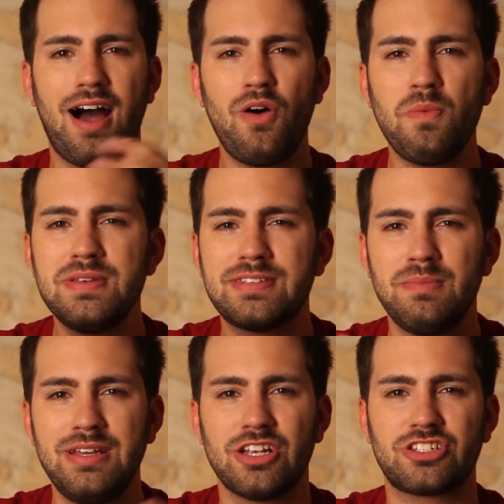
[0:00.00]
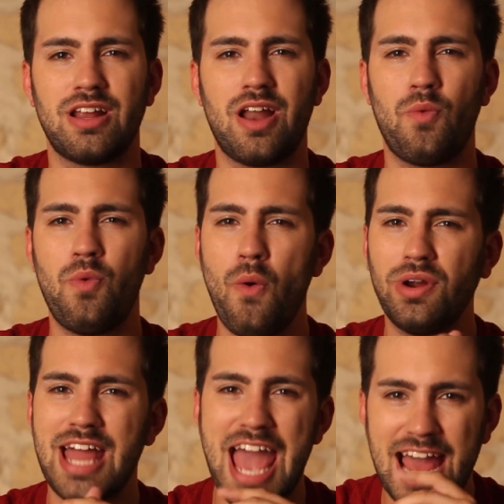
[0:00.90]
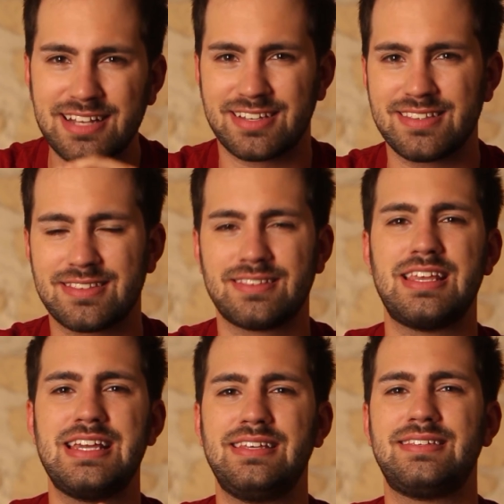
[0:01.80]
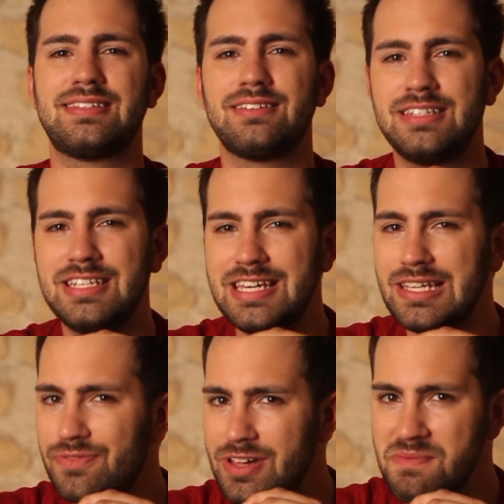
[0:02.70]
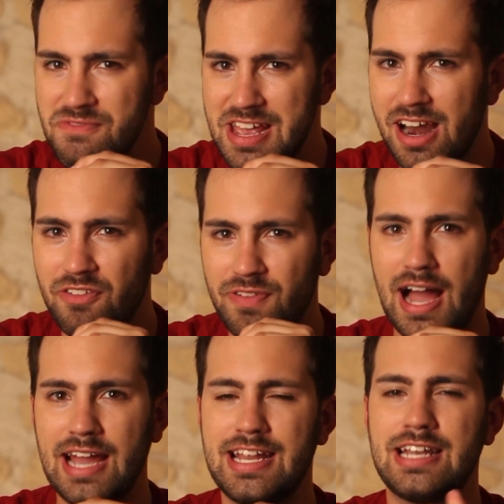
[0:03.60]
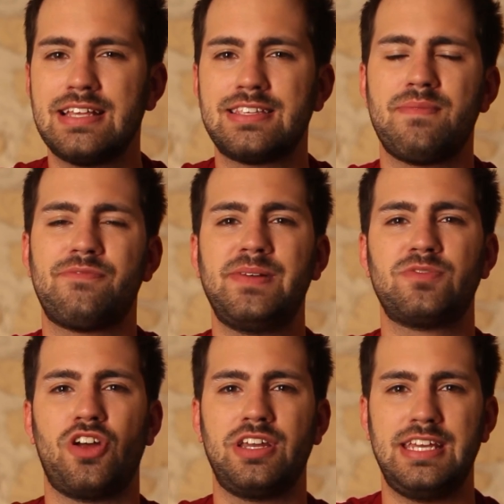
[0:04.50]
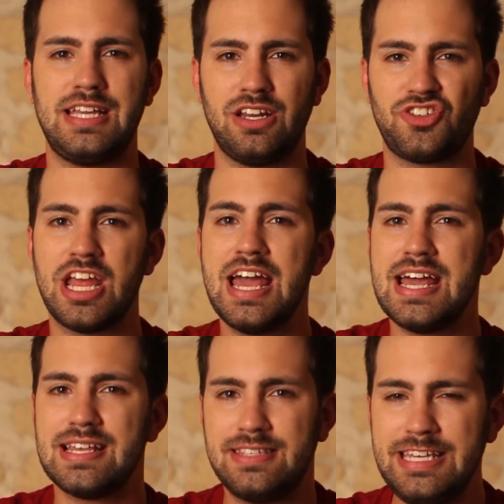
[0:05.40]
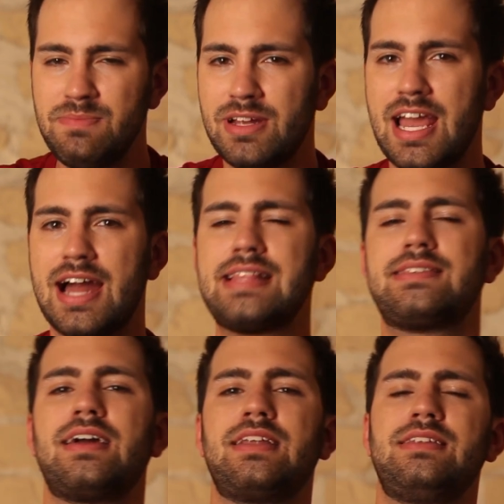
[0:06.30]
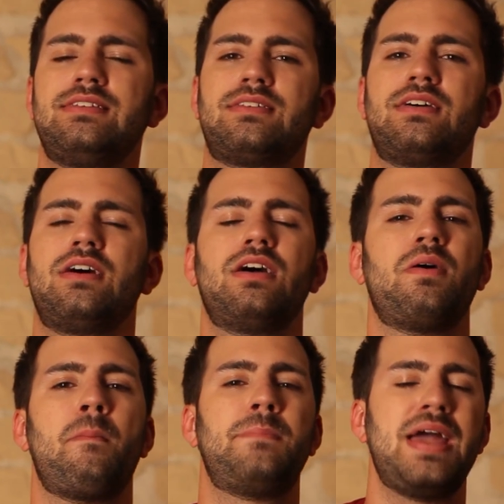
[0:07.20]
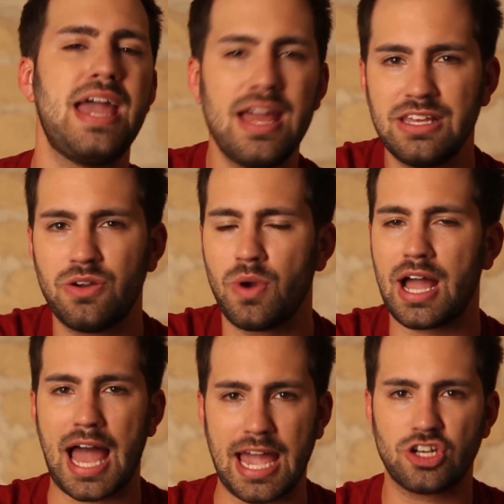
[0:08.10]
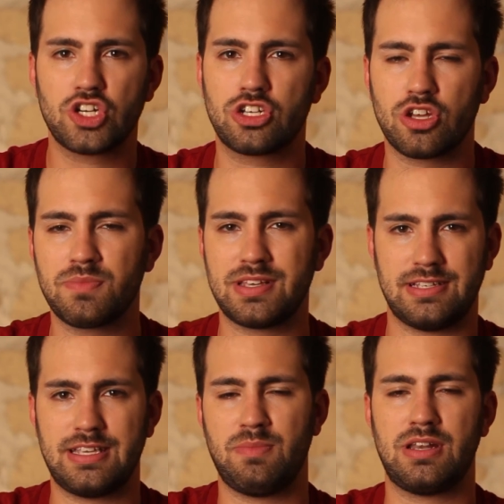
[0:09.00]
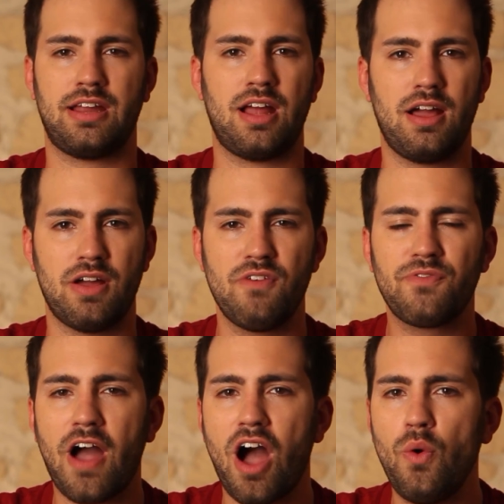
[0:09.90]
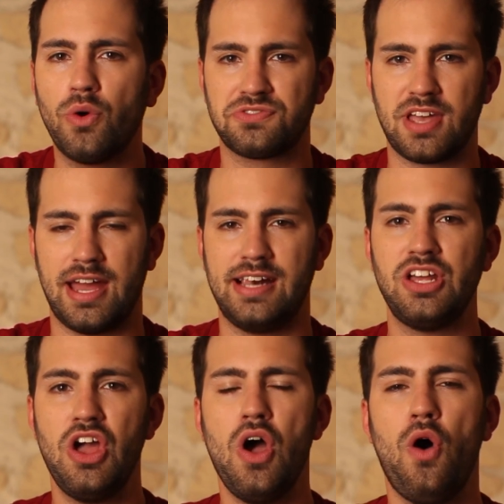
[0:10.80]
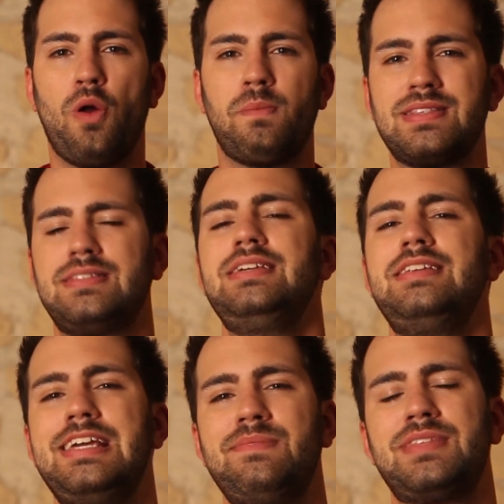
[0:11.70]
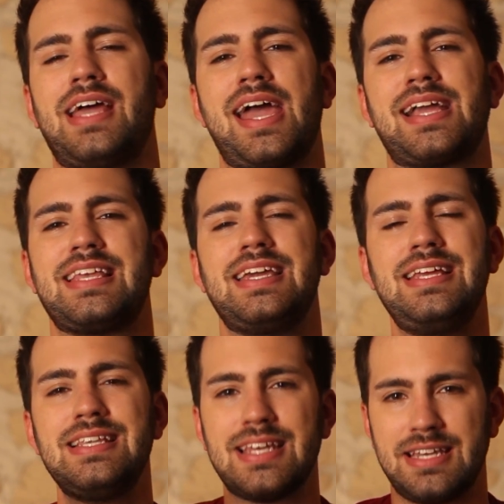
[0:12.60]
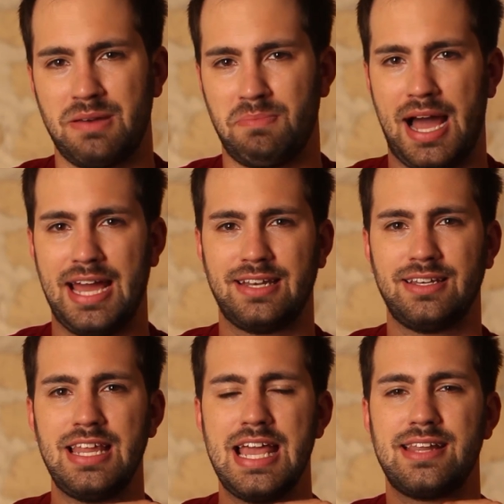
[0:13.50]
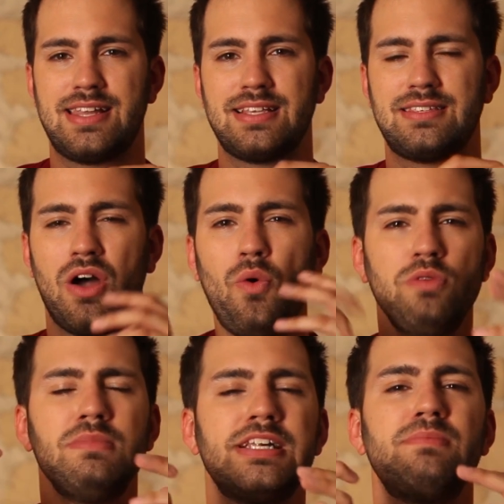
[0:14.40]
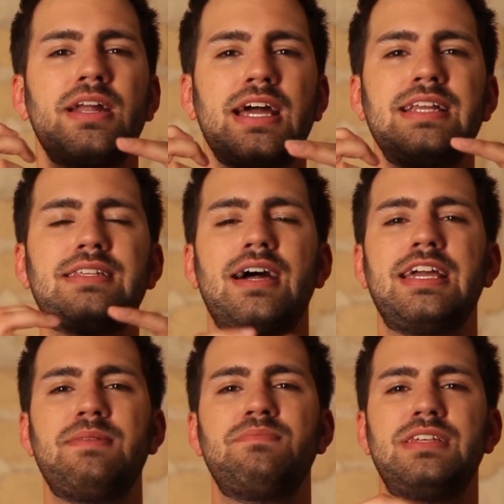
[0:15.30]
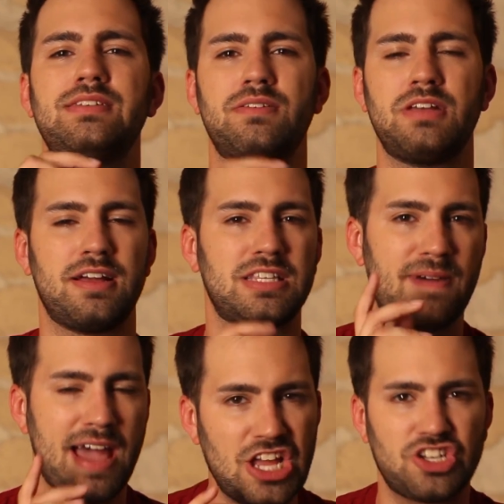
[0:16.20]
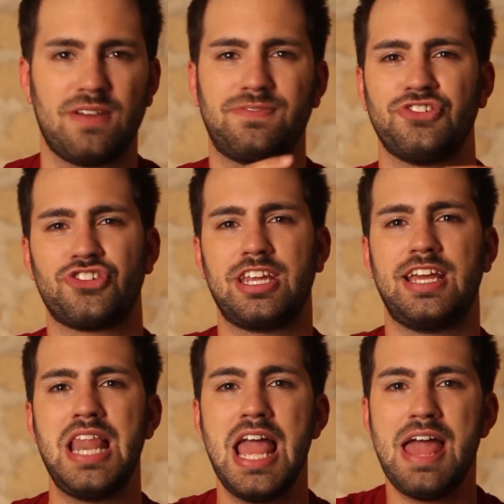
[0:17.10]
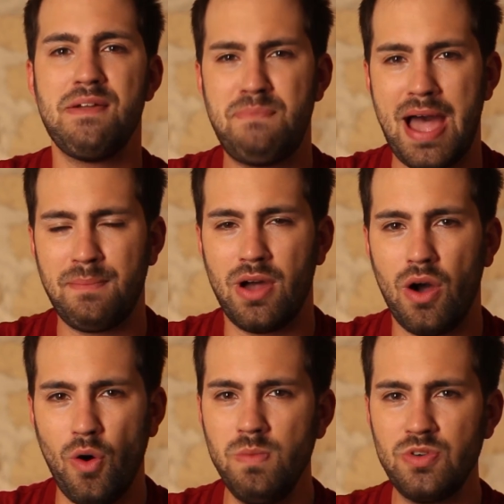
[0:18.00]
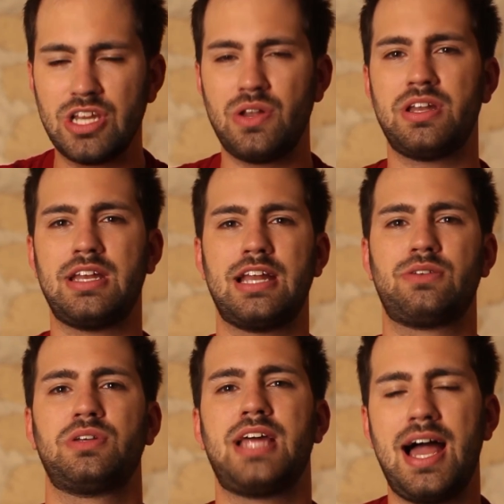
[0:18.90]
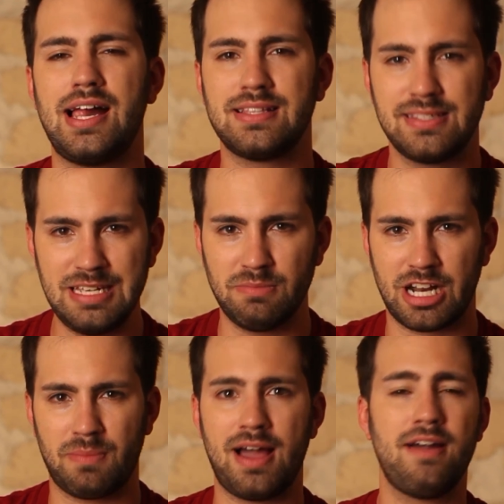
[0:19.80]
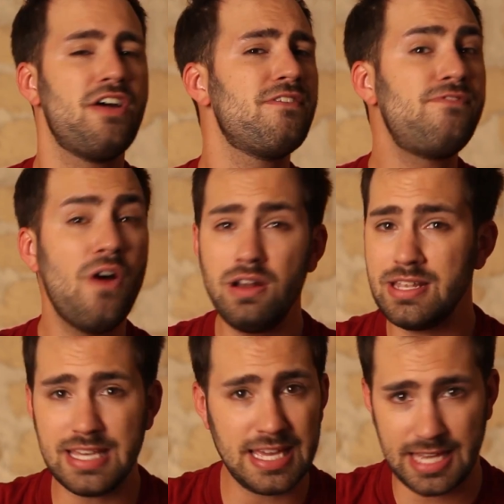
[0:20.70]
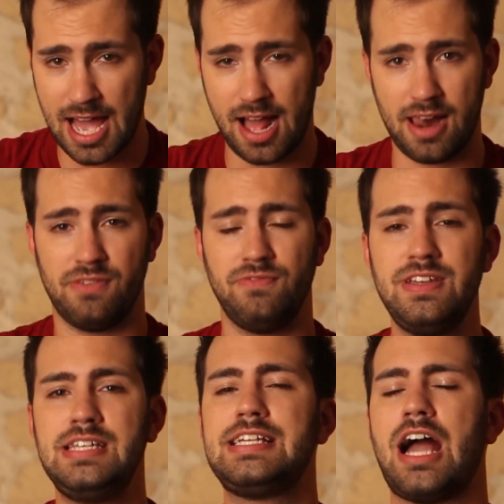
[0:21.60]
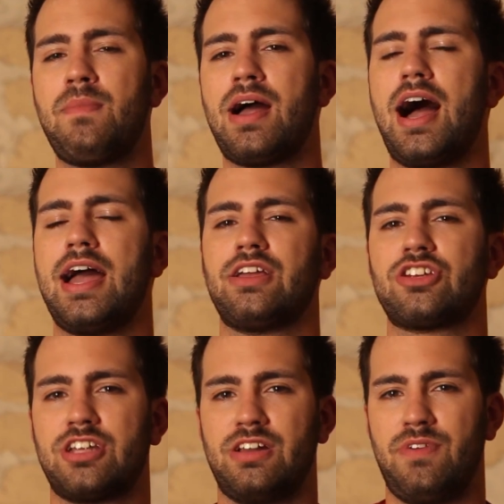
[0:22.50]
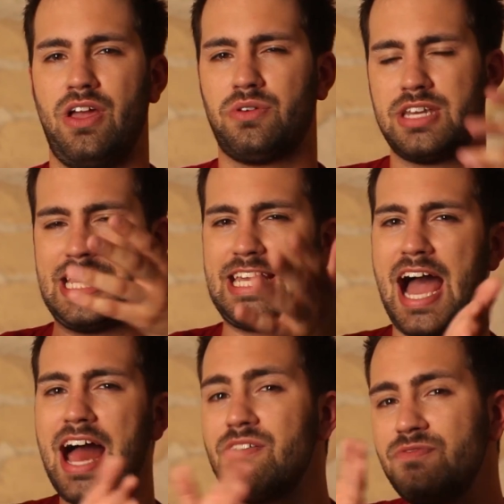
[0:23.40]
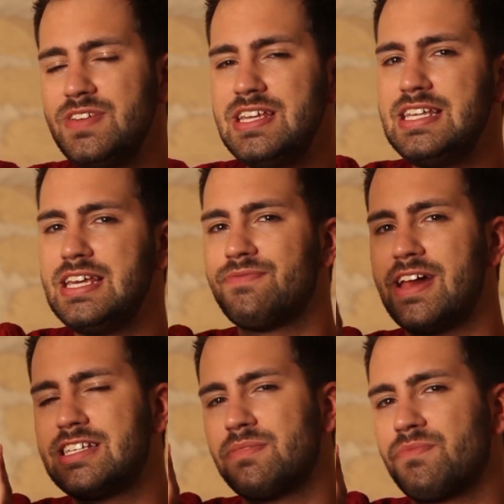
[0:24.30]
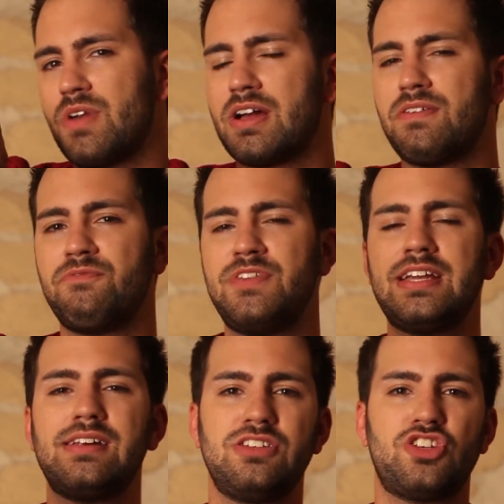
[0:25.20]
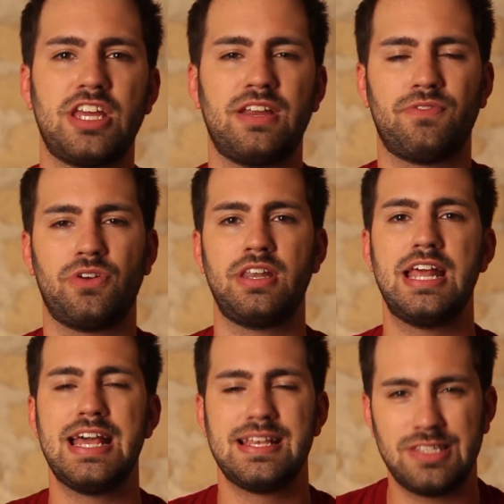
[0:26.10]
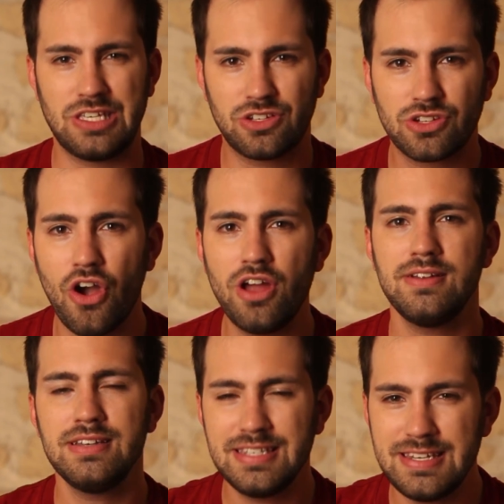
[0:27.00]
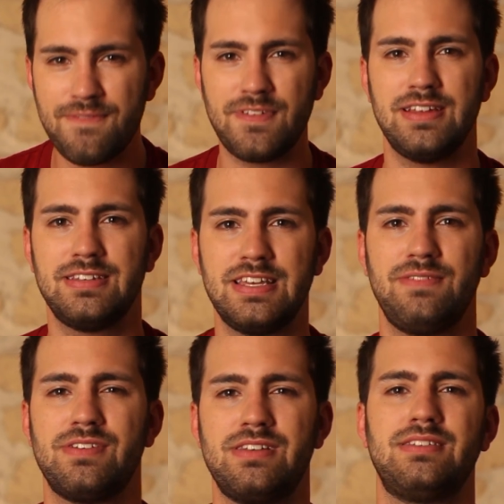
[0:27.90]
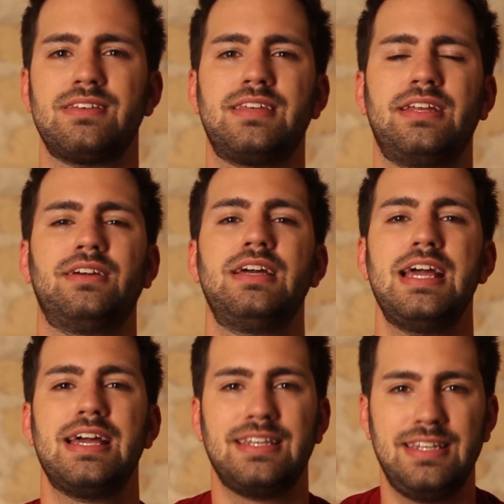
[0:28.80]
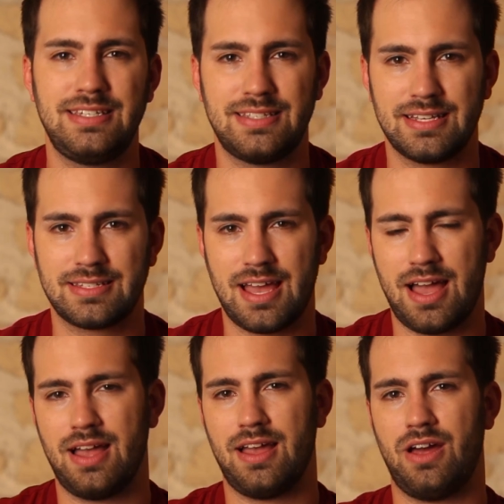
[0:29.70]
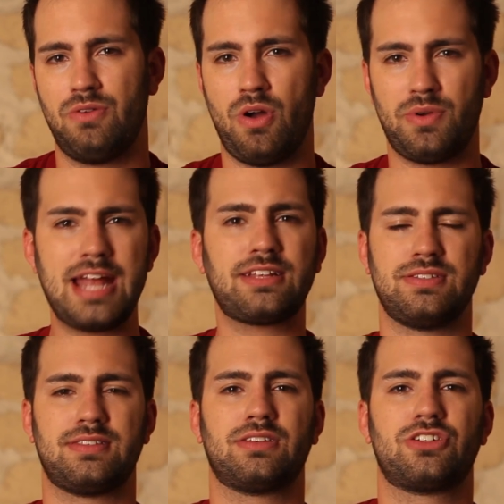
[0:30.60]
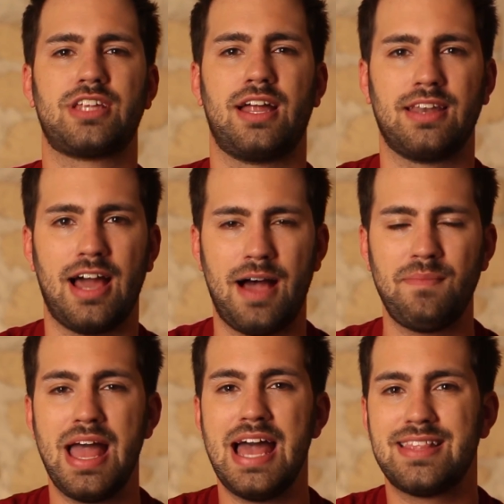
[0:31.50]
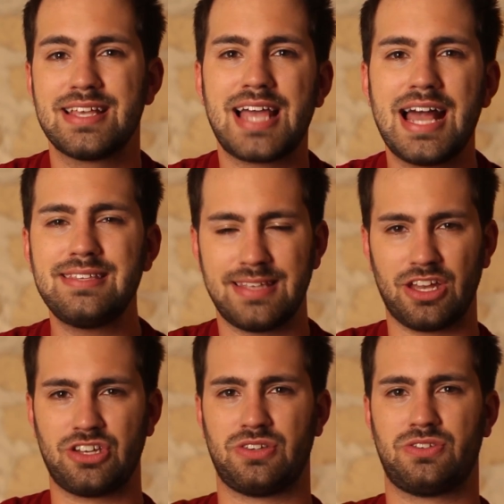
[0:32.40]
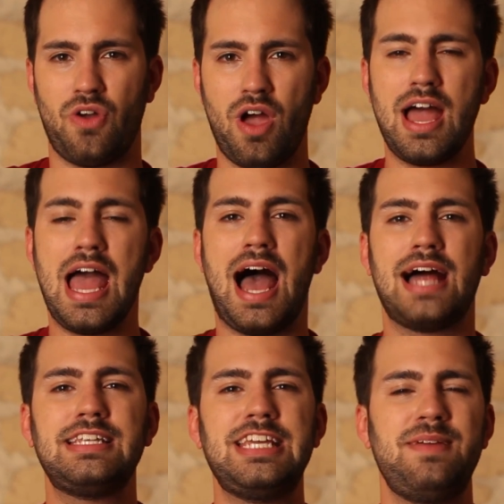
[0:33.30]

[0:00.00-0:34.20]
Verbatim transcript: Auch Mr. Bean-Darsteller Rowan Atkinson ist nicht filmfehlerfrei, denn in seinem Film Johnny English sieht man ja, als er in diese ähm, Beerdigung reinstürmt, dass er sich mit einer äh, Frau unterhält. Und man sieht eben direkt hinter den beiden, dass äh, unmittelbar dahinter eben diese äh, zwei Herrschaften stehen, beim äh, Umschnitt und in der Totalen sieht man aber völlig egal, wie die Kamera eingestellt wäre und egal wie die in welchem äh, Winkel sie stehen würden, sie können definitiv in dieser Szene nicht hinter äh, Rowan Atkinson gestanden haben. Das heißt, der Regisseur hat